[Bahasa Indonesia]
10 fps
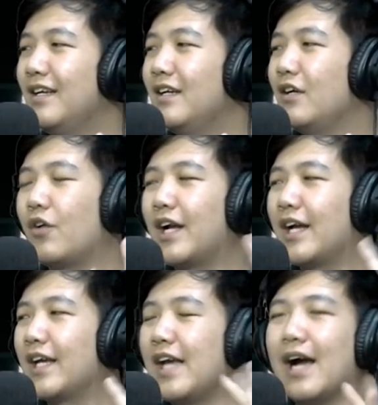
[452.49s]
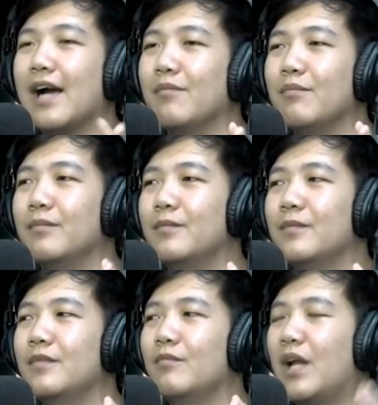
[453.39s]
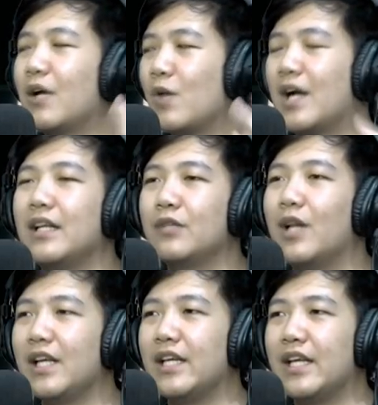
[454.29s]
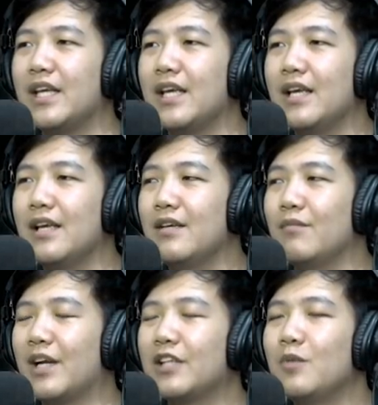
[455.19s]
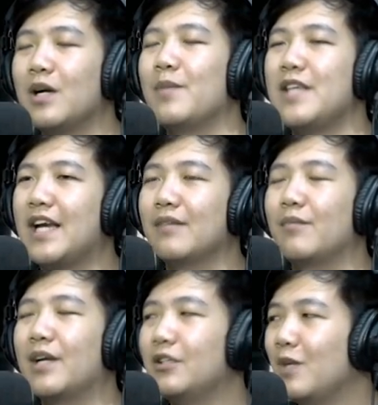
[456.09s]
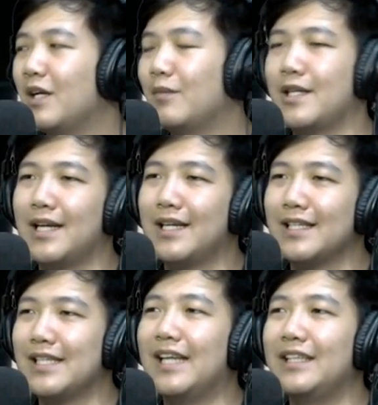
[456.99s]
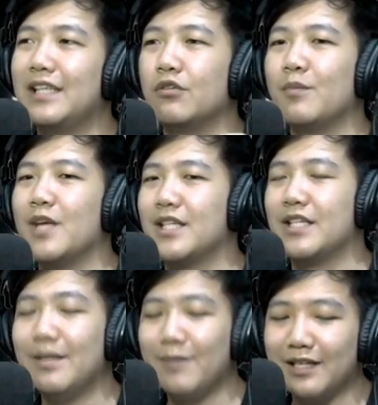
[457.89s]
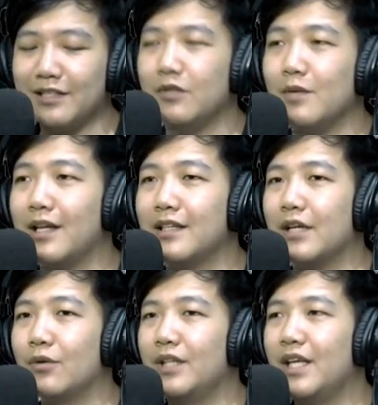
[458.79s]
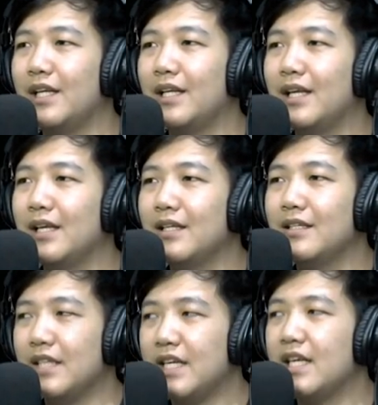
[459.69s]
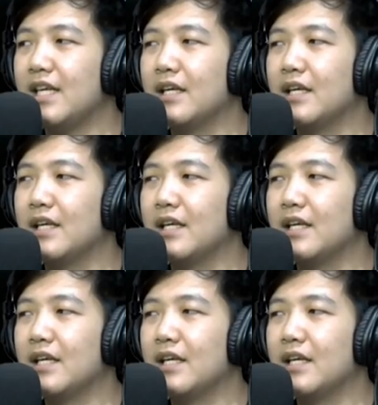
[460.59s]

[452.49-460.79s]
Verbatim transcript: orang yang melakukan ritual ini mereka tuh bakal penyak mereka tuh bakal merasakan rasa sakit yang luar biasa jadi mereka selalu bakal ngikutin si